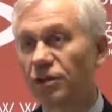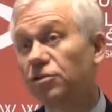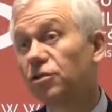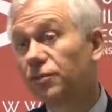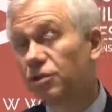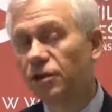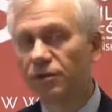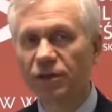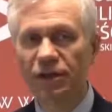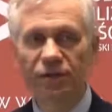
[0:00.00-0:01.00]
ale oczywiście
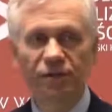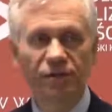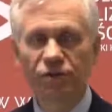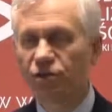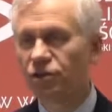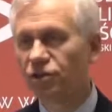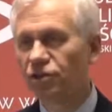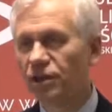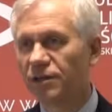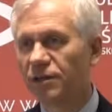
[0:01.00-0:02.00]
imigracja w
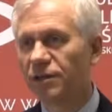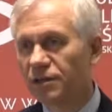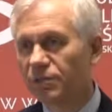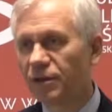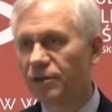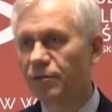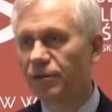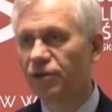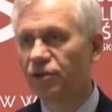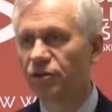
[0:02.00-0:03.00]
dzisiejszych czasach jest bardzo
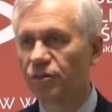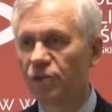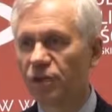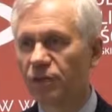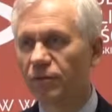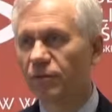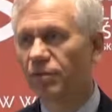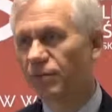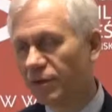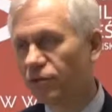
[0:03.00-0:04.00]
poważnym problemem i
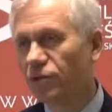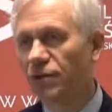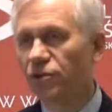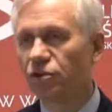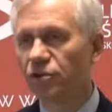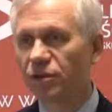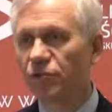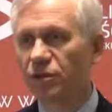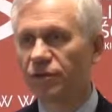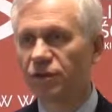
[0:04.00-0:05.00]
na pewno należy ją
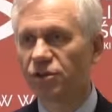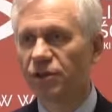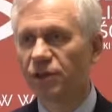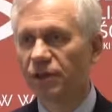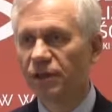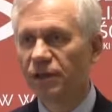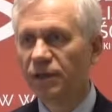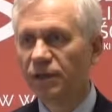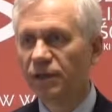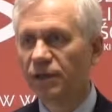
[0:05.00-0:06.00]
regulować
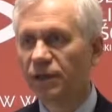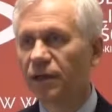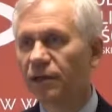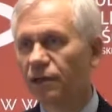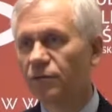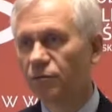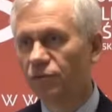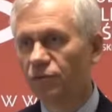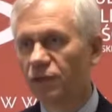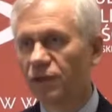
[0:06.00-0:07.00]
e, tak jak
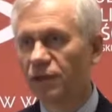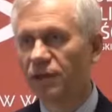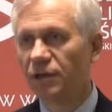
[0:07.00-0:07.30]
mówi e,